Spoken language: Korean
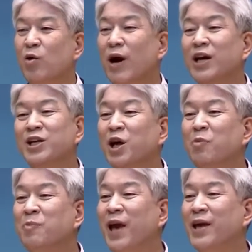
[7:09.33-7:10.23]

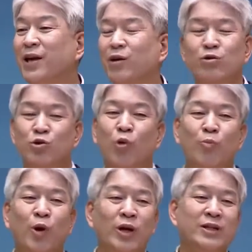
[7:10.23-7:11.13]
환경, 배경,
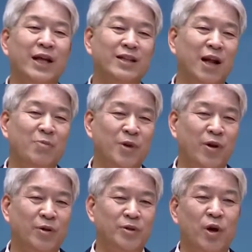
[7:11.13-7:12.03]
족보를 탓할
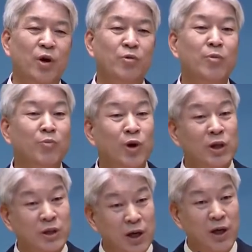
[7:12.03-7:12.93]
필요가 없어요.
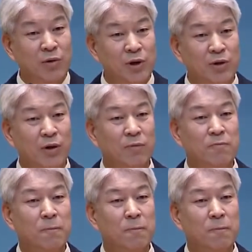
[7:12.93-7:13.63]
윗물은 더러워도